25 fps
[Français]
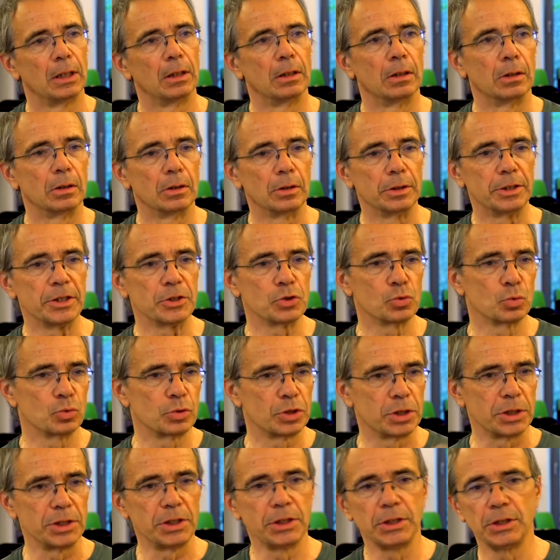euh, les
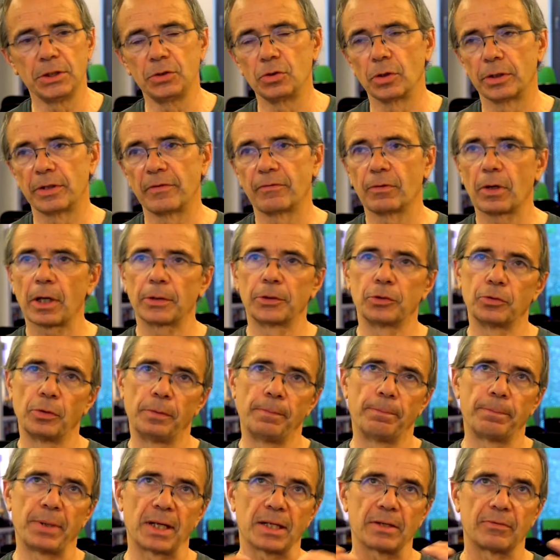outils, de, de,
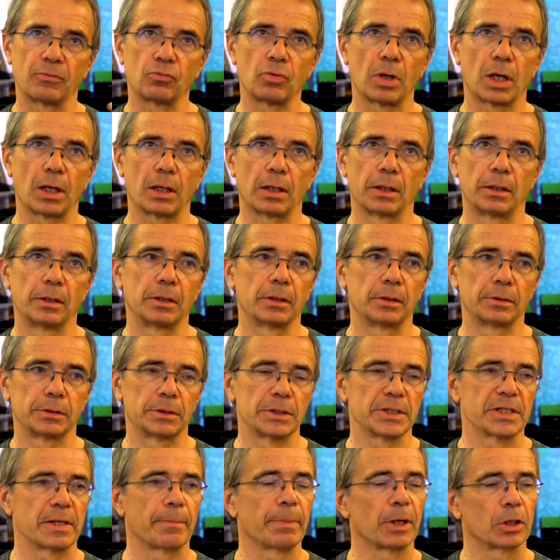ne pas avoir un,
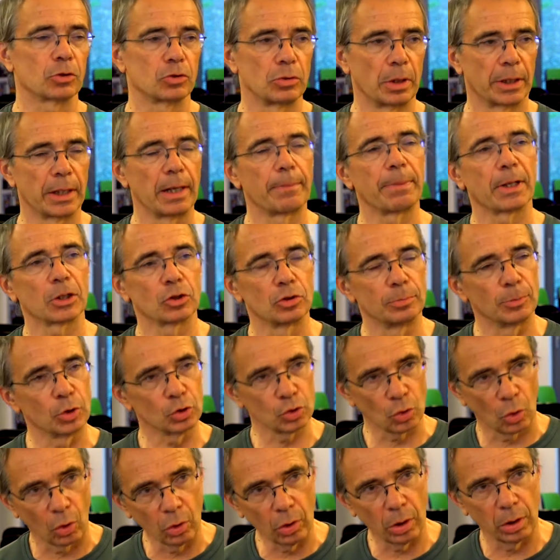un, appartement
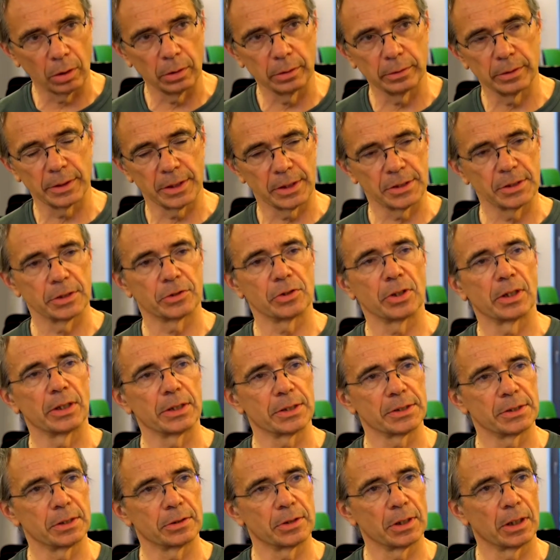trop grand, etc.,
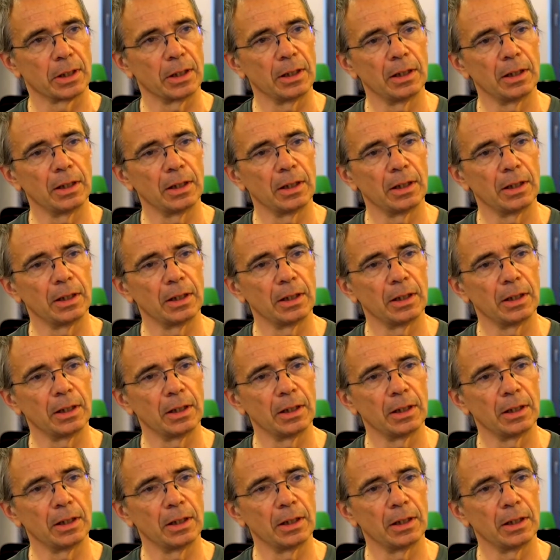etc.